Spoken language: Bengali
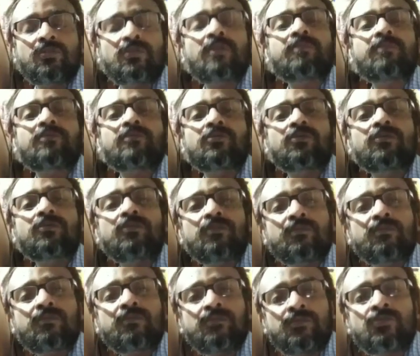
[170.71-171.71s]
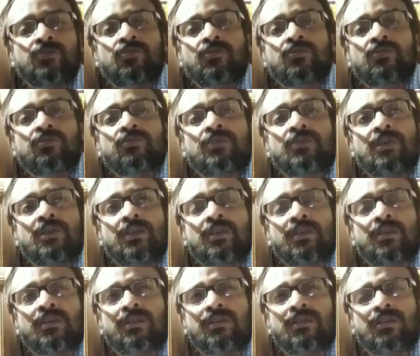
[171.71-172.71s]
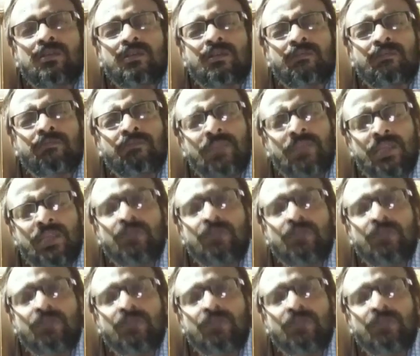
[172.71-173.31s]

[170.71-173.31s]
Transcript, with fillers: টু আপ টু জুন মে